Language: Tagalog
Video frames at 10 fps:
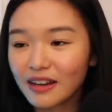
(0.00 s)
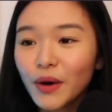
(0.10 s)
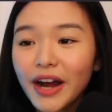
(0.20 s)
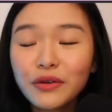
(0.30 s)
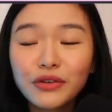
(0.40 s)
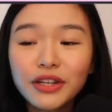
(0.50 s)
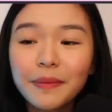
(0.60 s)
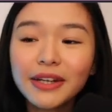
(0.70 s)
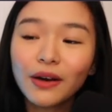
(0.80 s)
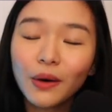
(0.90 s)
Kung ayaw nyo
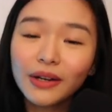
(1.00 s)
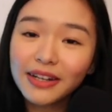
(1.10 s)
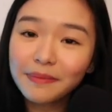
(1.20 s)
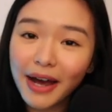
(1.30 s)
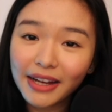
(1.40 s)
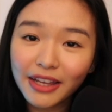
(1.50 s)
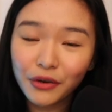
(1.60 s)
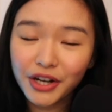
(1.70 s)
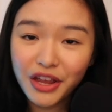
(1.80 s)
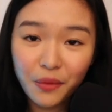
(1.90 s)
naman na online banking
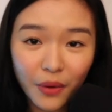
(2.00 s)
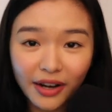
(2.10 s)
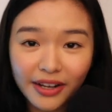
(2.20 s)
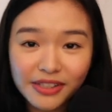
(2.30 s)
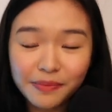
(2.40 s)
or e-wallets,